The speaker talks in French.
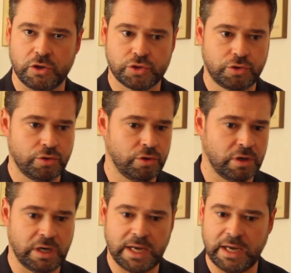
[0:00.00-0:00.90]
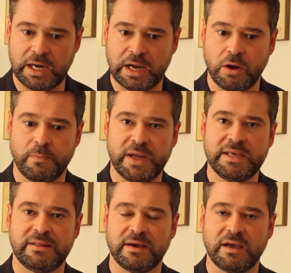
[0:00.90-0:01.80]
lorsque la, la
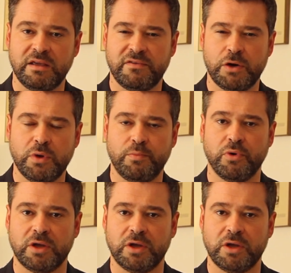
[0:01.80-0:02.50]
campagne était réévaluée